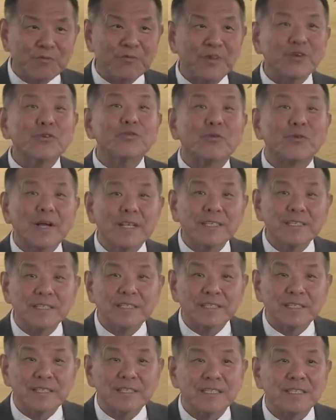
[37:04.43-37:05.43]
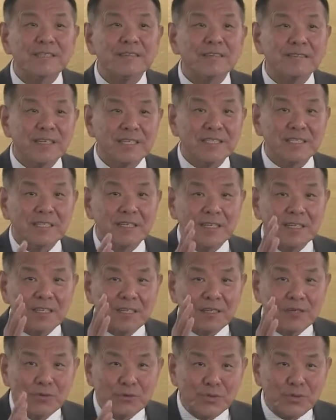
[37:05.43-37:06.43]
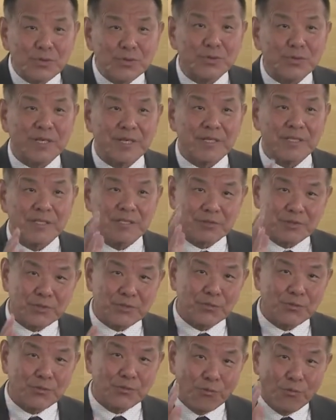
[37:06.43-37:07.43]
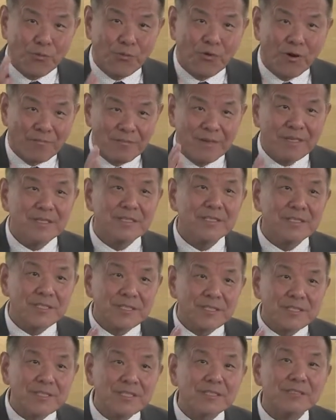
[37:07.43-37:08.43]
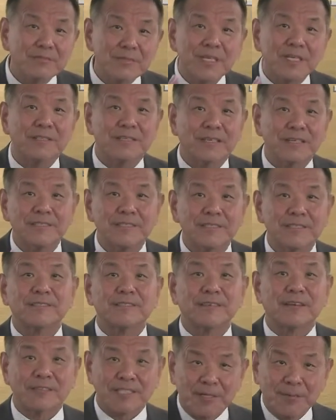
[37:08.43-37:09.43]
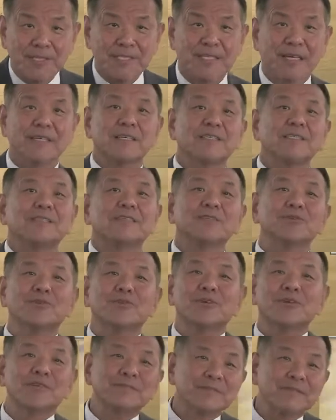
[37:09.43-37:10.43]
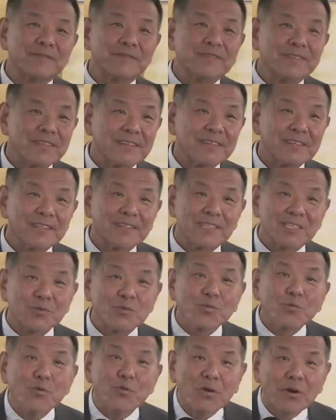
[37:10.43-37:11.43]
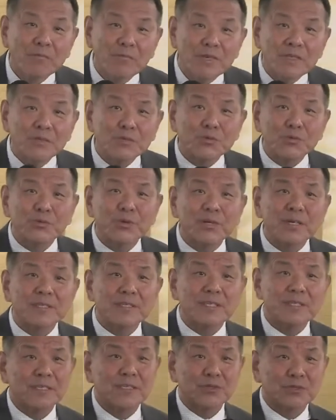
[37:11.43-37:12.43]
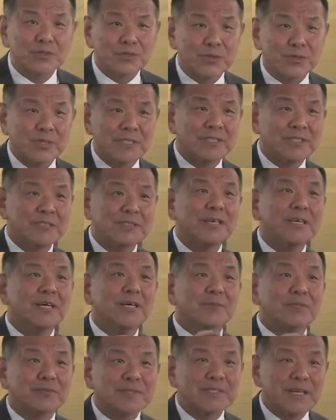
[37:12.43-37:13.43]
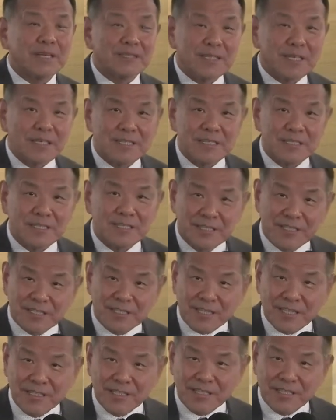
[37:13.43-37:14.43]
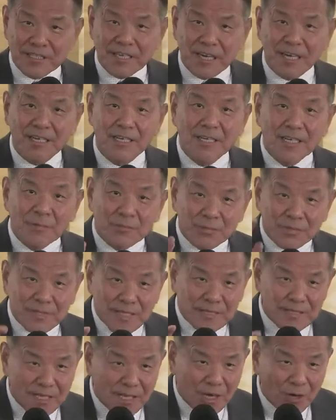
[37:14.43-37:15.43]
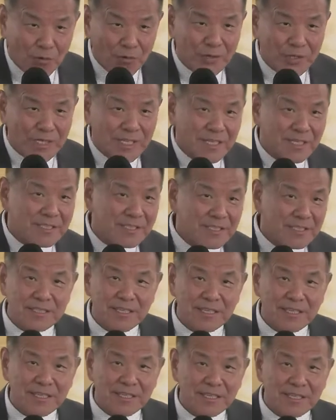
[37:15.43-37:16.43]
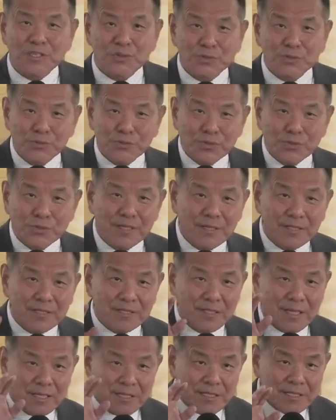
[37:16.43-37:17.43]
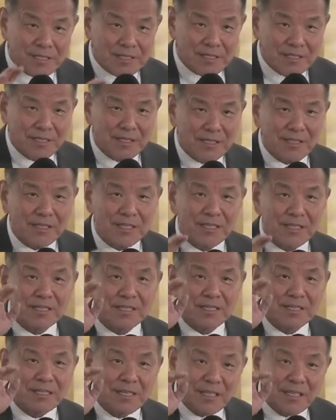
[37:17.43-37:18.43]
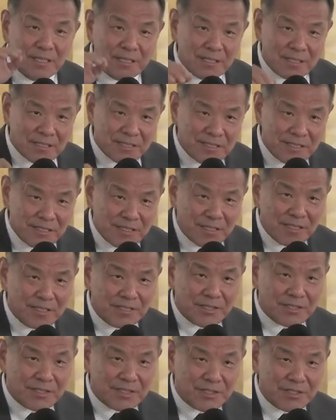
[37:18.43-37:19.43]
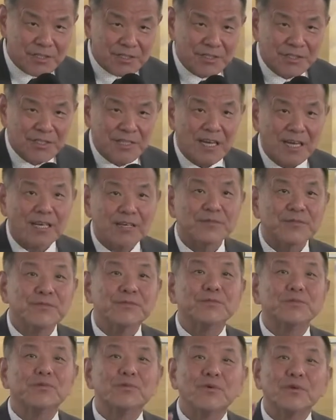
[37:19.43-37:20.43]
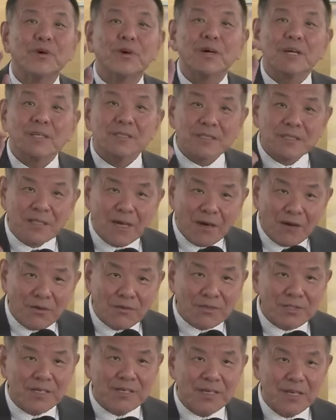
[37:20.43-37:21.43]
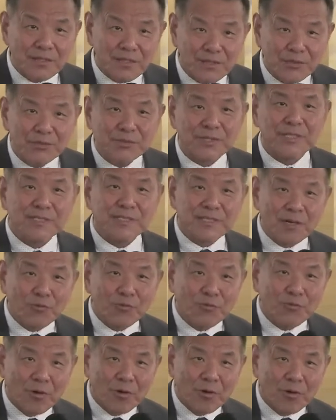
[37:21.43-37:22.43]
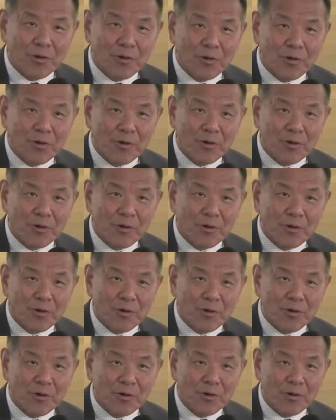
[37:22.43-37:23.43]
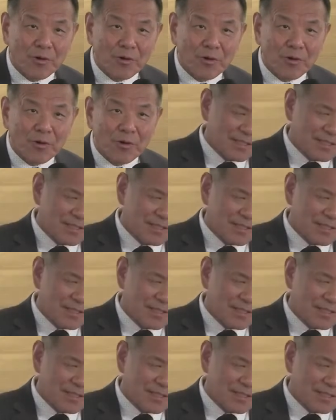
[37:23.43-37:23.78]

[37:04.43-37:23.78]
没有关系，因为这流水就是我们生命的建造。前面讲的很清楚。是我们如何在上面学习，不再在自己的根基上，不再在老我的根基上，是如何在圣灵借着十字架复活，道成了肉身在我们里头哈，那么